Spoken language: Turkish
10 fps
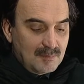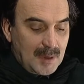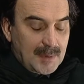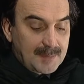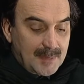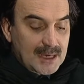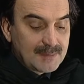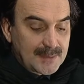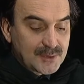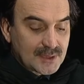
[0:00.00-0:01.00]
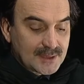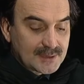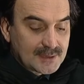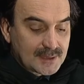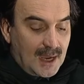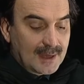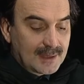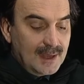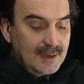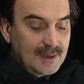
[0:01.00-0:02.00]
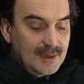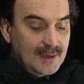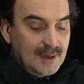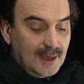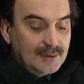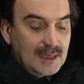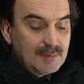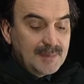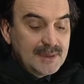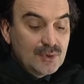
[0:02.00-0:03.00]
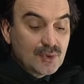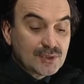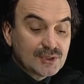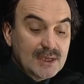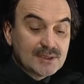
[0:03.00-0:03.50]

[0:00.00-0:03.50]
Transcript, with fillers: bebek bakım hemşiresi Gayle. Hatta bebeğe oksijen